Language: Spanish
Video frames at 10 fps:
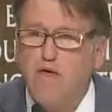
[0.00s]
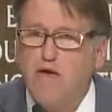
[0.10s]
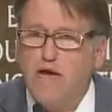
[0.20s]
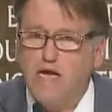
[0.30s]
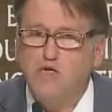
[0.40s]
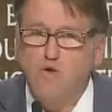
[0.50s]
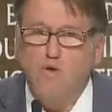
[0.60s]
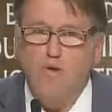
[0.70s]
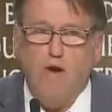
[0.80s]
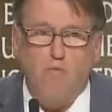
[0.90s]
es
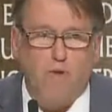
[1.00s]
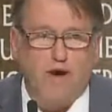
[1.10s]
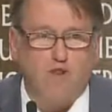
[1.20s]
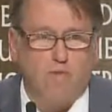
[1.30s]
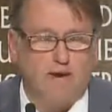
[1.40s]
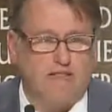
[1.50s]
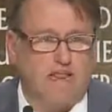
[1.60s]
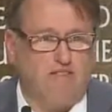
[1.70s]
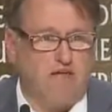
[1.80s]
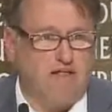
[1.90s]
un aeropuerto
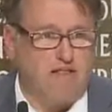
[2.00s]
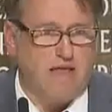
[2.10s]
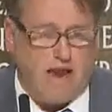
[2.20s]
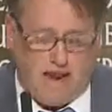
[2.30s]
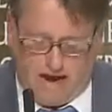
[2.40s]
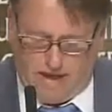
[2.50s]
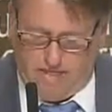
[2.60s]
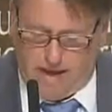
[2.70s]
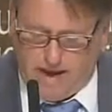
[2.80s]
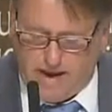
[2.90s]
perteneciente a la red
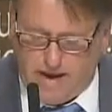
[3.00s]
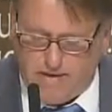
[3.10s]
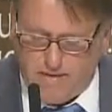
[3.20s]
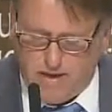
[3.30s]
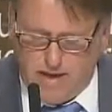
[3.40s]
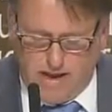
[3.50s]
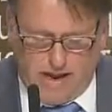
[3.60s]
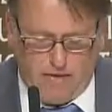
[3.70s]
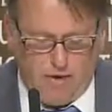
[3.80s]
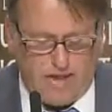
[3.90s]
de AENA
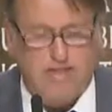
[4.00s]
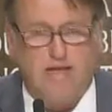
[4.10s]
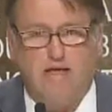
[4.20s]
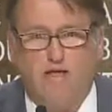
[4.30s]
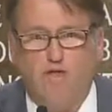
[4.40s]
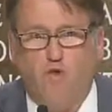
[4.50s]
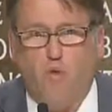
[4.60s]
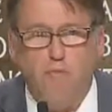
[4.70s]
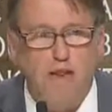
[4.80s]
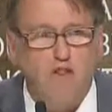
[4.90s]
que durante
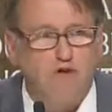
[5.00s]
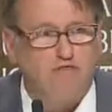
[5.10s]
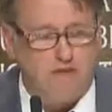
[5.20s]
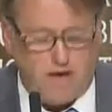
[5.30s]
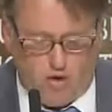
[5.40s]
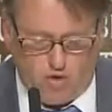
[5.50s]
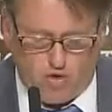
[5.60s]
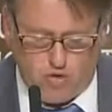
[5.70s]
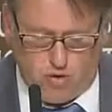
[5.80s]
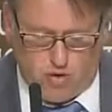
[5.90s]
2012
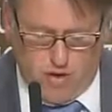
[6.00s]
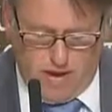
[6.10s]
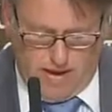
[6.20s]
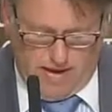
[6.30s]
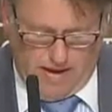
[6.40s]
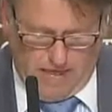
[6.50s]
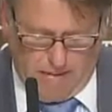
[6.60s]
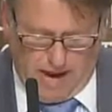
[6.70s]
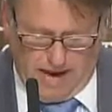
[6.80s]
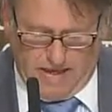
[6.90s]
obtuvo nada
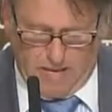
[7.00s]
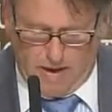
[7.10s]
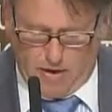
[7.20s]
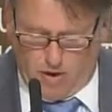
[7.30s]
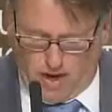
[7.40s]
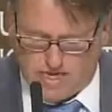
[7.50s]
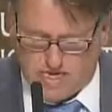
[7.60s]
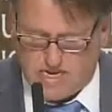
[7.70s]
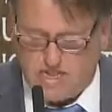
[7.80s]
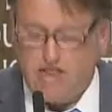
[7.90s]
más y nada menos que
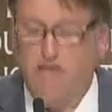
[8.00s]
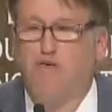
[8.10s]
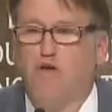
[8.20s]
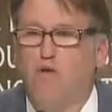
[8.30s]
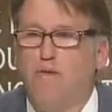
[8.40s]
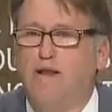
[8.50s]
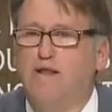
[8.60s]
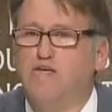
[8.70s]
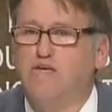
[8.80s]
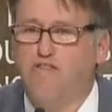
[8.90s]

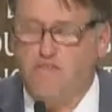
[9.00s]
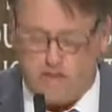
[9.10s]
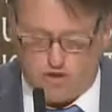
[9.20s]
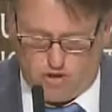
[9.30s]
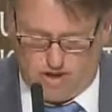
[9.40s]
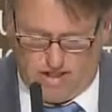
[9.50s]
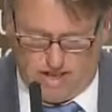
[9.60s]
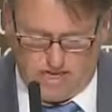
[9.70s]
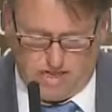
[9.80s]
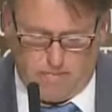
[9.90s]

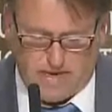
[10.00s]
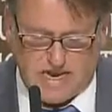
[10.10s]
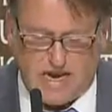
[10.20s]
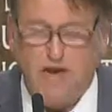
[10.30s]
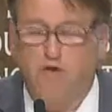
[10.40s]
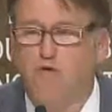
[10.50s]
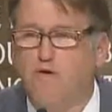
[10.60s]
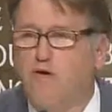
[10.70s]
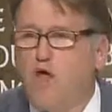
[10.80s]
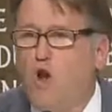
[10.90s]
65.637 pasajeros,
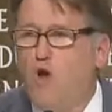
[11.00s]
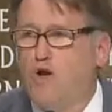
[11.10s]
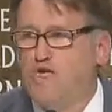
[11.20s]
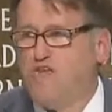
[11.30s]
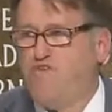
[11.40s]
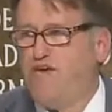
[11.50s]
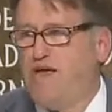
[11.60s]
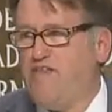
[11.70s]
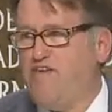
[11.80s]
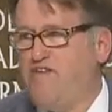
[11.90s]
lo que
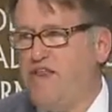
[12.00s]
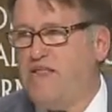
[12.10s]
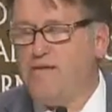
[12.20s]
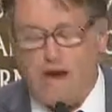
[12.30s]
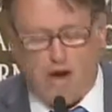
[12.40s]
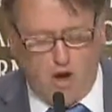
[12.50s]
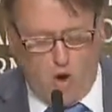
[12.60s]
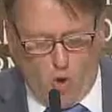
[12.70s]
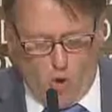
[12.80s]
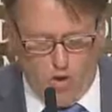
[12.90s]
significa en
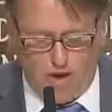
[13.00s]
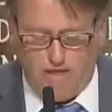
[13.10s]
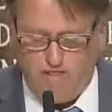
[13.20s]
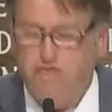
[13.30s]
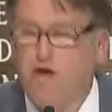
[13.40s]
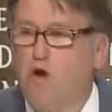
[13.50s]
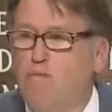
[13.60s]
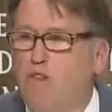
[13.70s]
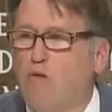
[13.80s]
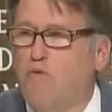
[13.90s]
definitiva un
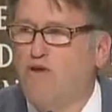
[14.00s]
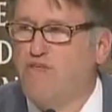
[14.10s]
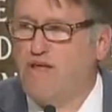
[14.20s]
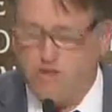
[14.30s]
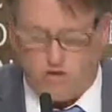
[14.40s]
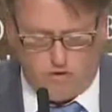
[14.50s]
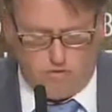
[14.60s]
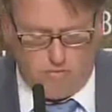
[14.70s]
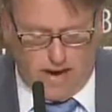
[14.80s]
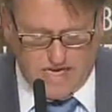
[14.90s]
15,2%
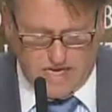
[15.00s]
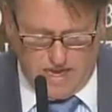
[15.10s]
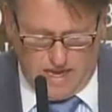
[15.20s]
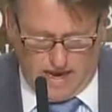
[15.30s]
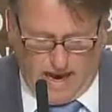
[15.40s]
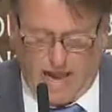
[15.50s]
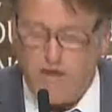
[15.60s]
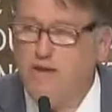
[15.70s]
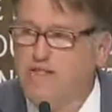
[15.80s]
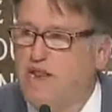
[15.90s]
más que el
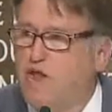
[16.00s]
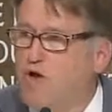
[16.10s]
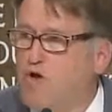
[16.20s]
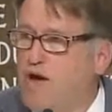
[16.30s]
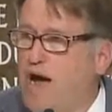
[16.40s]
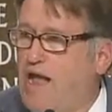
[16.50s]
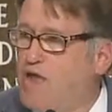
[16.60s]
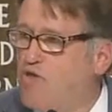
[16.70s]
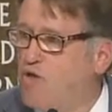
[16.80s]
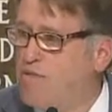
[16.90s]
año anterior,
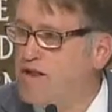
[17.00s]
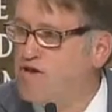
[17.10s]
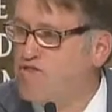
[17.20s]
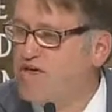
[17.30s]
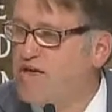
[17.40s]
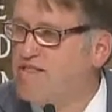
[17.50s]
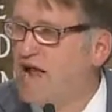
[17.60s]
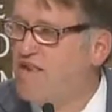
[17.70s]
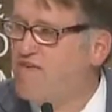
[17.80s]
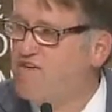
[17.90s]
año 2012,
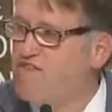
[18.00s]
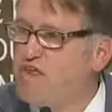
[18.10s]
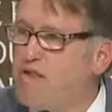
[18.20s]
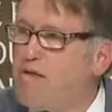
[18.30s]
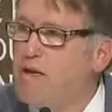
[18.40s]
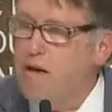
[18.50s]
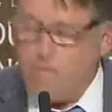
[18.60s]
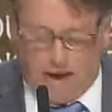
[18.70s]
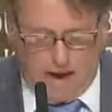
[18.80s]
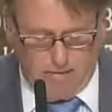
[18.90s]
tan difícil
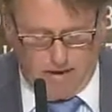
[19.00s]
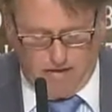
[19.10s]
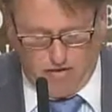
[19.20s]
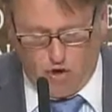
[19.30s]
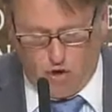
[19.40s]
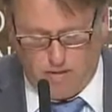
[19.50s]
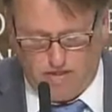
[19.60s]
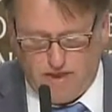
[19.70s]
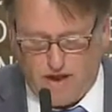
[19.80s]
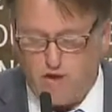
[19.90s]
para la aviación
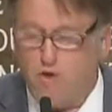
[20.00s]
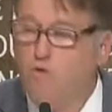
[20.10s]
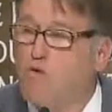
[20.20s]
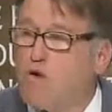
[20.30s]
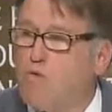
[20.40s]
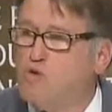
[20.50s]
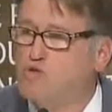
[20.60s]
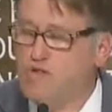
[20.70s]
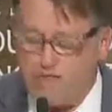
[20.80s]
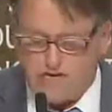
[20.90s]
comercial como,
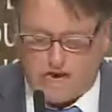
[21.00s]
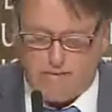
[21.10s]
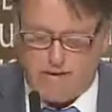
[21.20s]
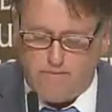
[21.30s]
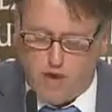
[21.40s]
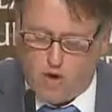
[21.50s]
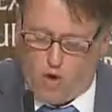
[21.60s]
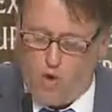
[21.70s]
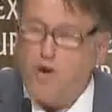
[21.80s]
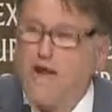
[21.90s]
ustedes saben,
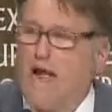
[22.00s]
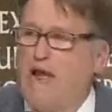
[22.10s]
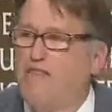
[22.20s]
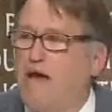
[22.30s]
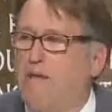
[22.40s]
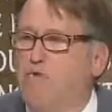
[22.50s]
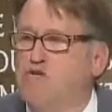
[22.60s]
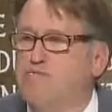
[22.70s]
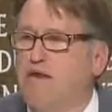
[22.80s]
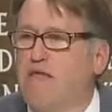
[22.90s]
con una caída
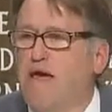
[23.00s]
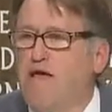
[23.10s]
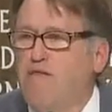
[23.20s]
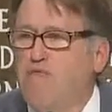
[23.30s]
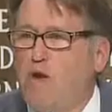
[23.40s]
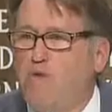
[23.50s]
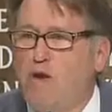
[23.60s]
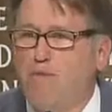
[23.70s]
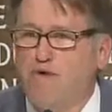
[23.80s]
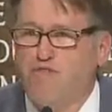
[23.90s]
aproximada del
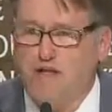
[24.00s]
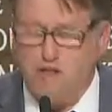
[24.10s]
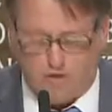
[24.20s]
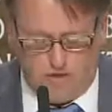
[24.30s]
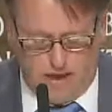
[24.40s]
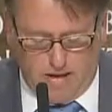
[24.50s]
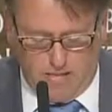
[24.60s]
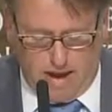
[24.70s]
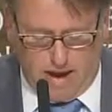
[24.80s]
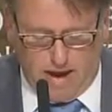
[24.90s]
9% de
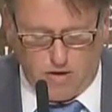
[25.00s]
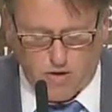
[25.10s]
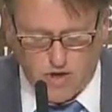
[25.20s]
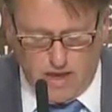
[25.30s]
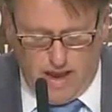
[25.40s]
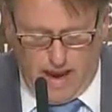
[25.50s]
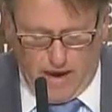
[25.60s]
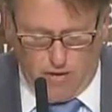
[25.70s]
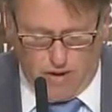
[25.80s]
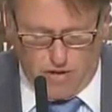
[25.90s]
viajeros
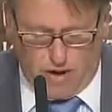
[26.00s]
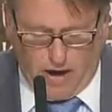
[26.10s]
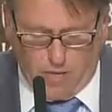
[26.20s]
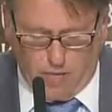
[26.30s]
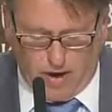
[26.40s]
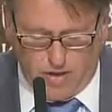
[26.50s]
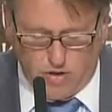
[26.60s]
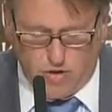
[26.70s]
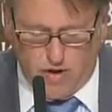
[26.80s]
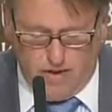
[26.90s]
en nuestros
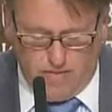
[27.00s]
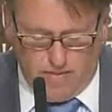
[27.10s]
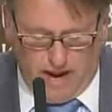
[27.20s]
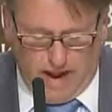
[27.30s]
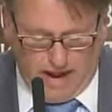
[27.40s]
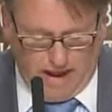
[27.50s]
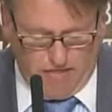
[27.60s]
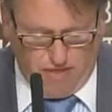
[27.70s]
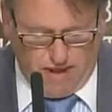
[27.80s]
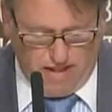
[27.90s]
aeropuertos de la red
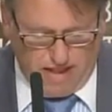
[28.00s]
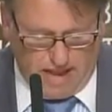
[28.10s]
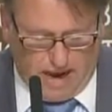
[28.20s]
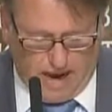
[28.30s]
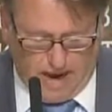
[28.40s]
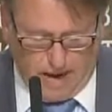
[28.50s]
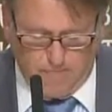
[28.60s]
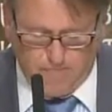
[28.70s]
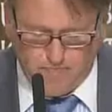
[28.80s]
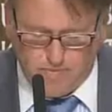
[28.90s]
estatal AENA.
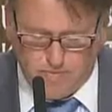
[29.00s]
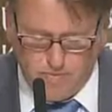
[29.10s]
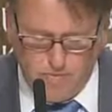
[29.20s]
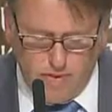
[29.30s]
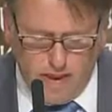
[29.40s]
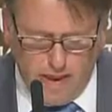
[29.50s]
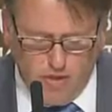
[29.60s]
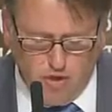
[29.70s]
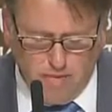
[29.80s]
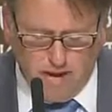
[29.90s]
En
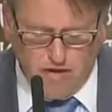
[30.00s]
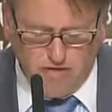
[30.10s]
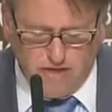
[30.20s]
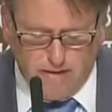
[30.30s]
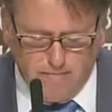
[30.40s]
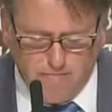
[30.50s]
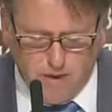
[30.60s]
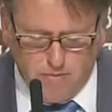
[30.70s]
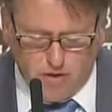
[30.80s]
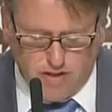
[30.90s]

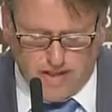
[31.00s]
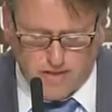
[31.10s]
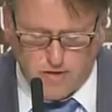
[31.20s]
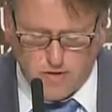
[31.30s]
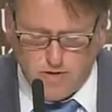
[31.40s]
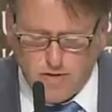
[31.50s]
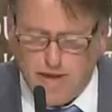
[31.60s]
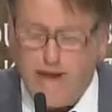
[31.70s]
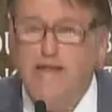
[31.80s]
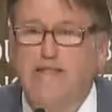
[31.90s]
2012, por tanto,
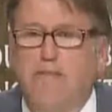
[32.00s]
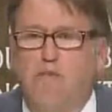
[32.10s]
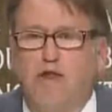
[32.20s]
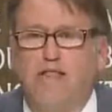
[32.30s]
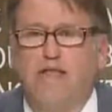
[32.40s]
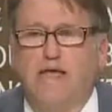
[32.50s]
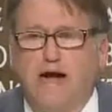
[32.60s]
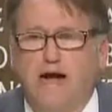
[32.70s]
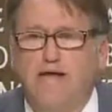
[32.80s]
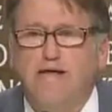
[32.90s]
esta
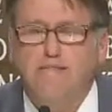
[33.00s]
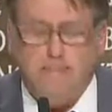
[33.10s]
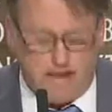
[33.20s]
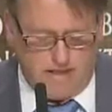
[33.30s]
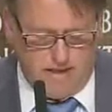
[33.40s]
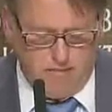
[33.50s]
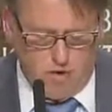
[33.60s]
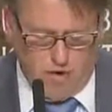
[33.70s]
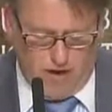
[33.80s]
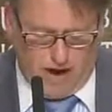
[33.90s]
política de estímulo del